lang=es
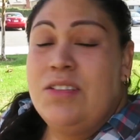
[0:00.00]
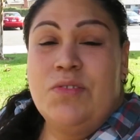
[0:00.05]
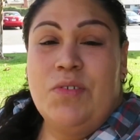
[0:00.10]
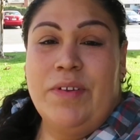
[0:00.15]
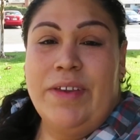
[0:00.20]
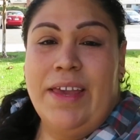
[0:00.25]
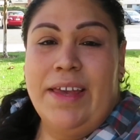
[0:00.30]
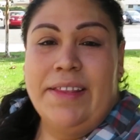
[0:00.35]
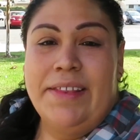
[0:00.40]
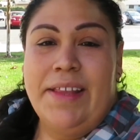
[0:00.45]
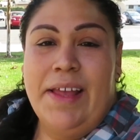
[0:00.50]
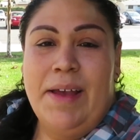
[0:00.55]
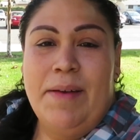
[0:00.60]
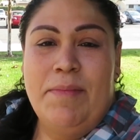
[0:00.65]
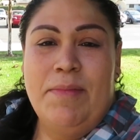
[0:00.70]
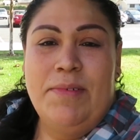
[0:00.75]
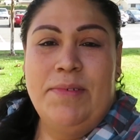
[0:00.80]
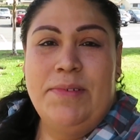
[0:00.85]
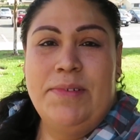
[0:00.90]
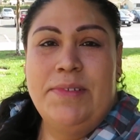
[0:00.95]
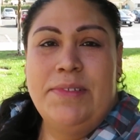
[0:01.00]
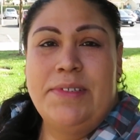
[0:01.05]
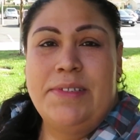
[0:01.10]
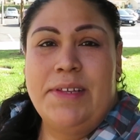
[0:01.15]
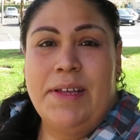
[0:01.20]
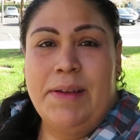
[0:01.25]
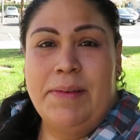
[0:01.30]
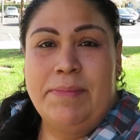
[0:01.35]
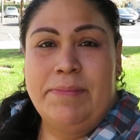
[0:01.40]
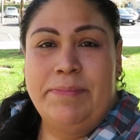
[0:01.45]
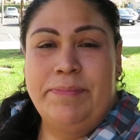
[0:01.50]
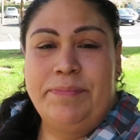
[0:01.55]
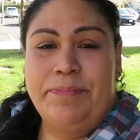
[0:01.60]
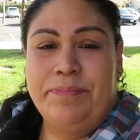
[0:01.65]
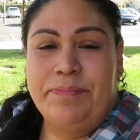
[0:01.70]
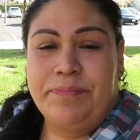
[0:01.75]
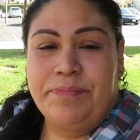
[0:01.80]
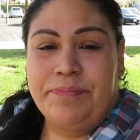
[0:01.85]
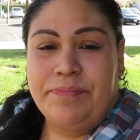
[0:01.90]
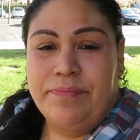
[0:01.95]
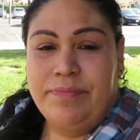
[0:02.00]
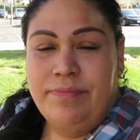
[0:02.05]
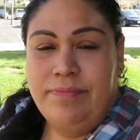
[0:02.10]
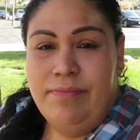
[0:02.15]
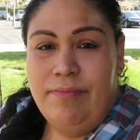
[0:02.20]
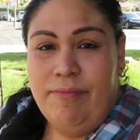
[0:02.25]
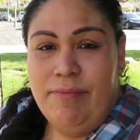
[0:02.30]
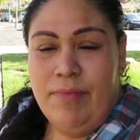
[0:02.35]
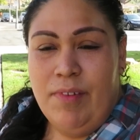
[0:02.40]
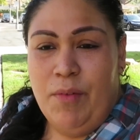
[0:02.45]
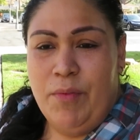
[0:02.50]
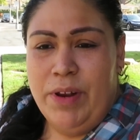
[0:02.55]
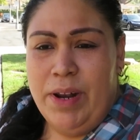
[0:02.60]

So que andamos, um,